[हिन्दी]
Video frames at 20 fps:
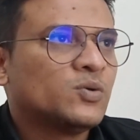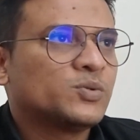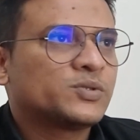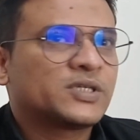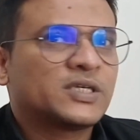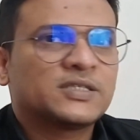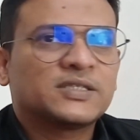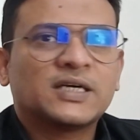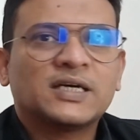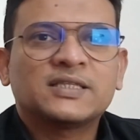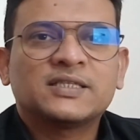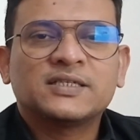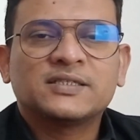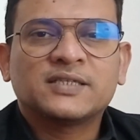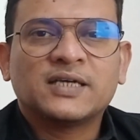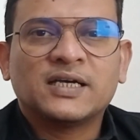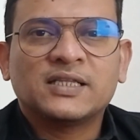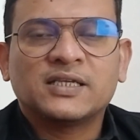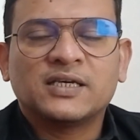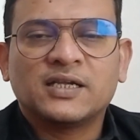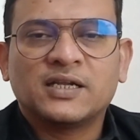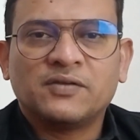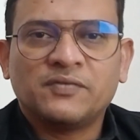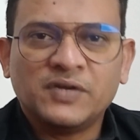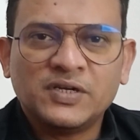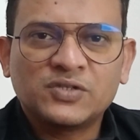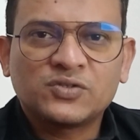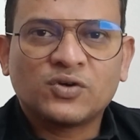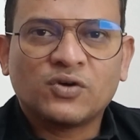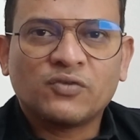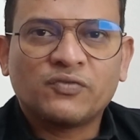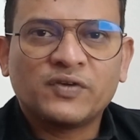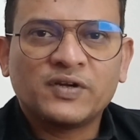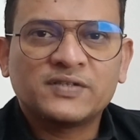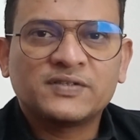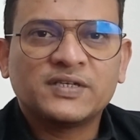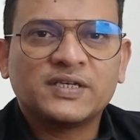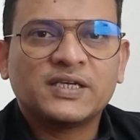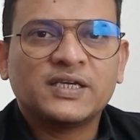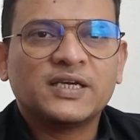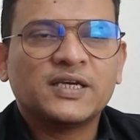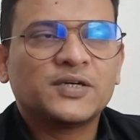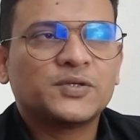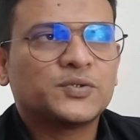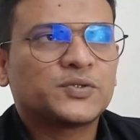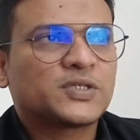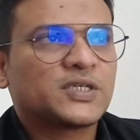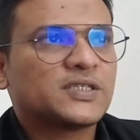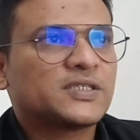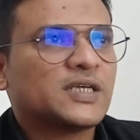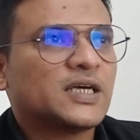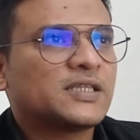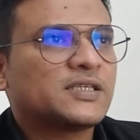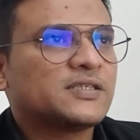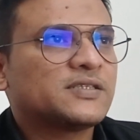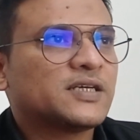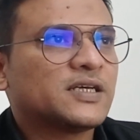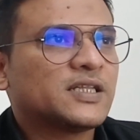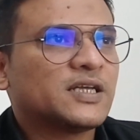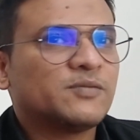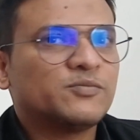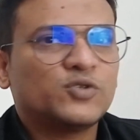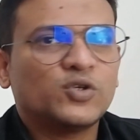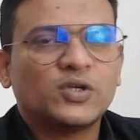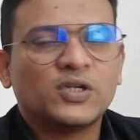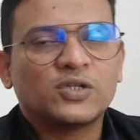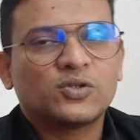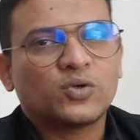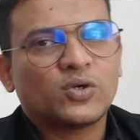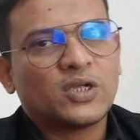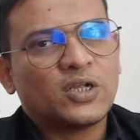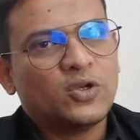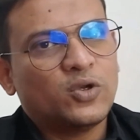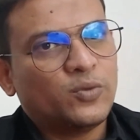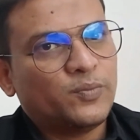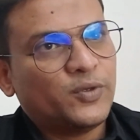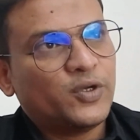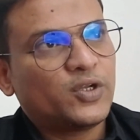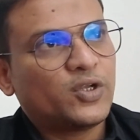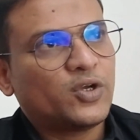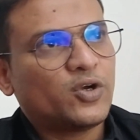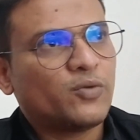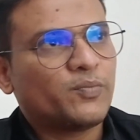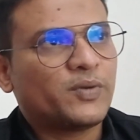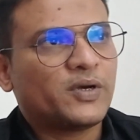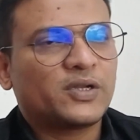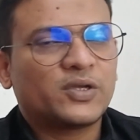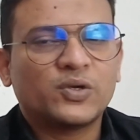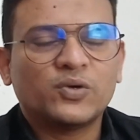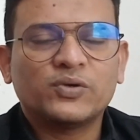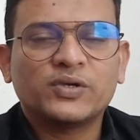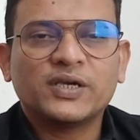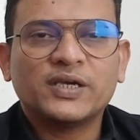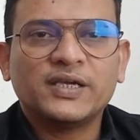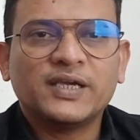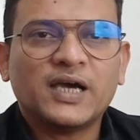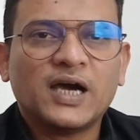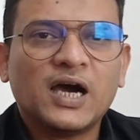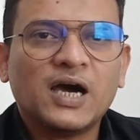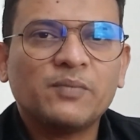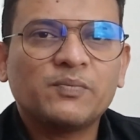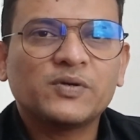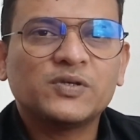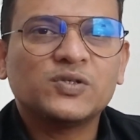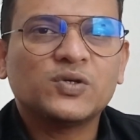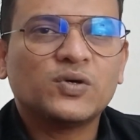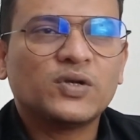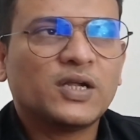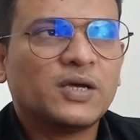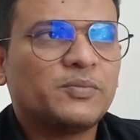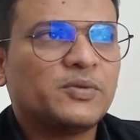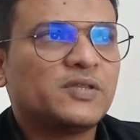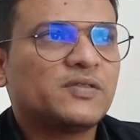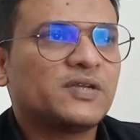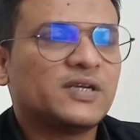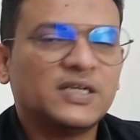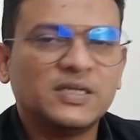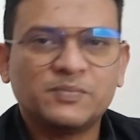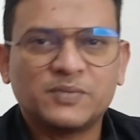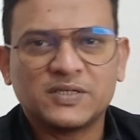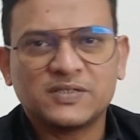उसके साथ ही साथ रिवीट सॉफ्टवेयर सीखिए उसके साथ ही साथ आप जो है ना थोड़ा लुमियन के ऊपर क्योंकि यहाँ पे जो है ना अभी थ्री